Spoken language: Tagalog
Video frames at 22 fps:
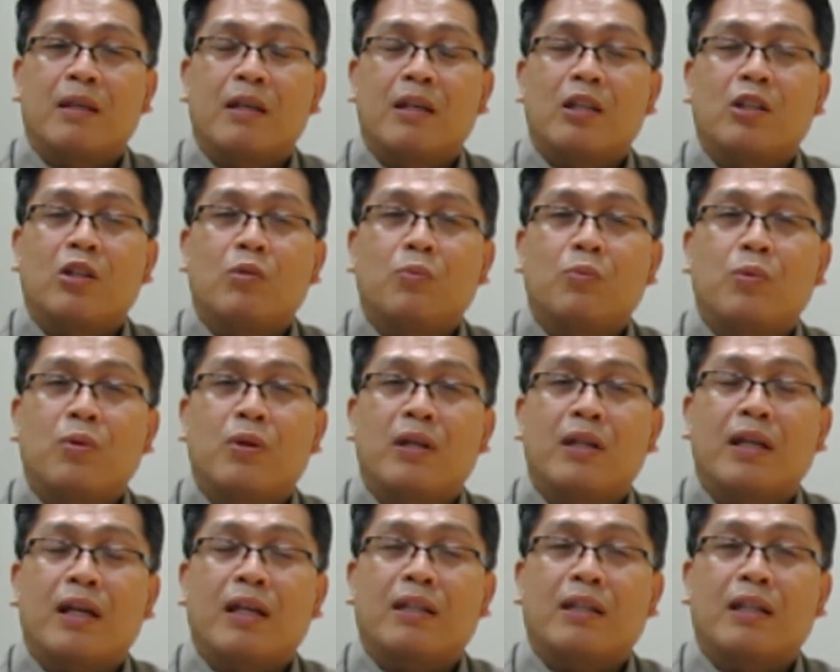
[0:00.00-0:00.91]
Ito po
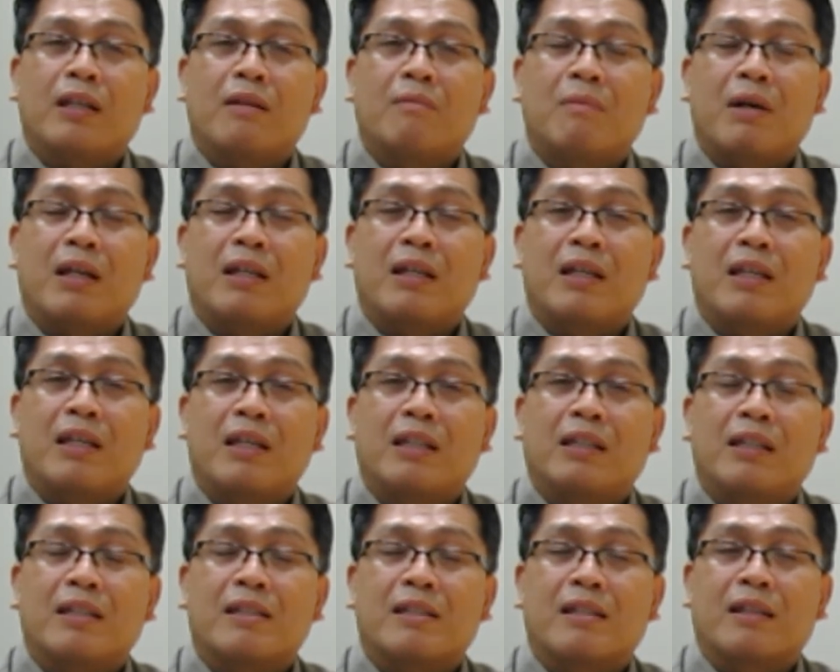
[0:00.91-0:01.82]
ay ating
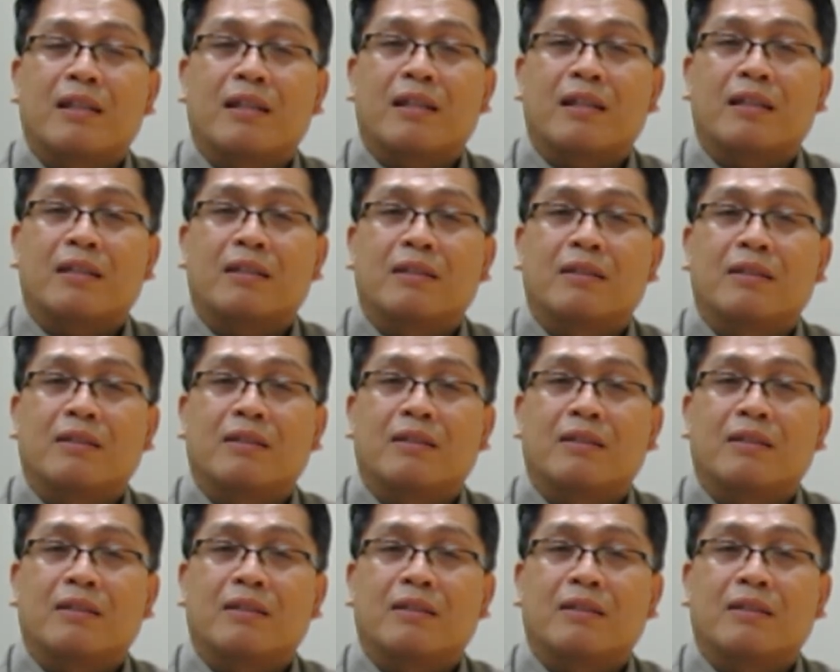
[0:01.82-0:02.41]
makikita sa